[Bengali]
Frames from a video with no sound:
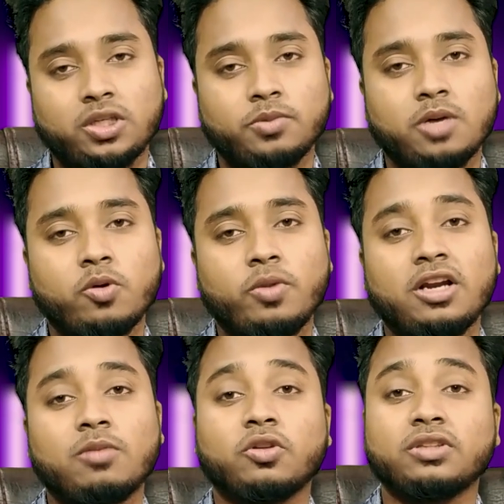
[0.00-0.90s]
তো আপনার
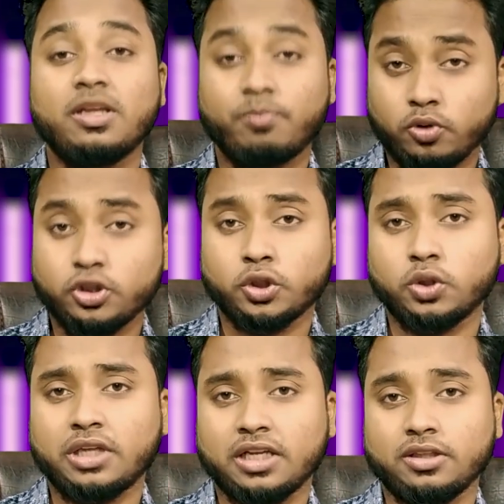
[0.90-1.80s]
মোবাইলের মধ্যে প্রজেক্টর
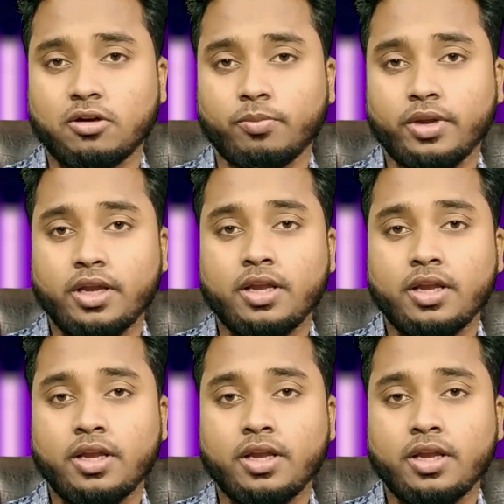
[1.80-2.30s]
থাকতে হবে